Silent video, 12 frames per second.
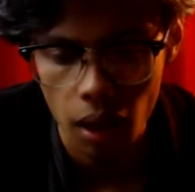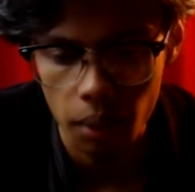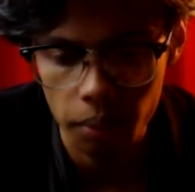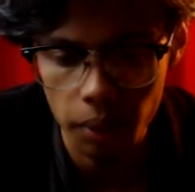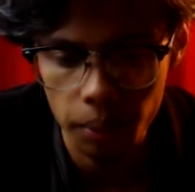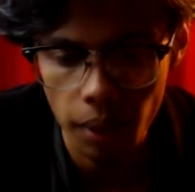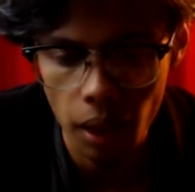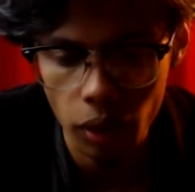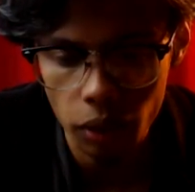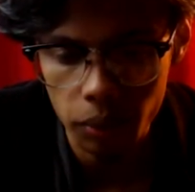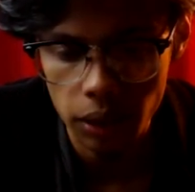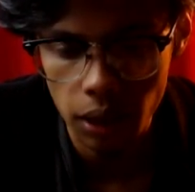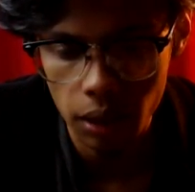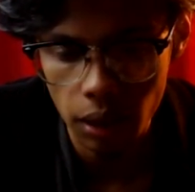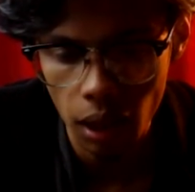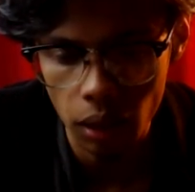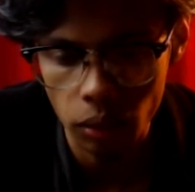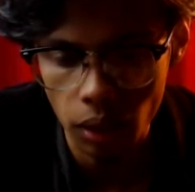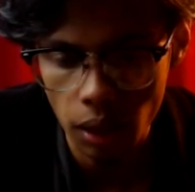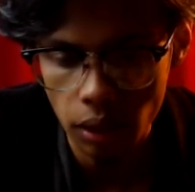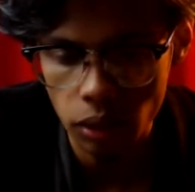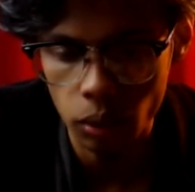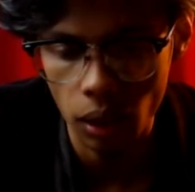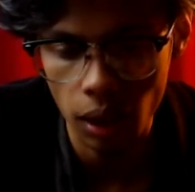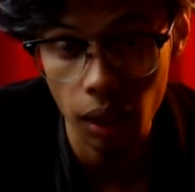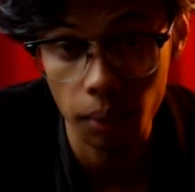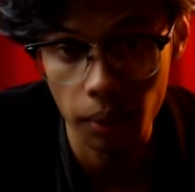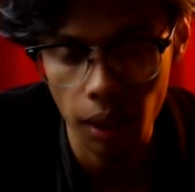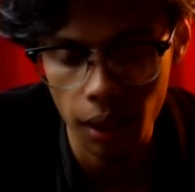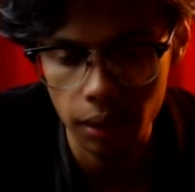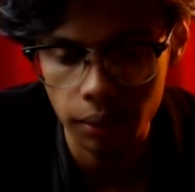membaur menjadi alunan suara gamelan.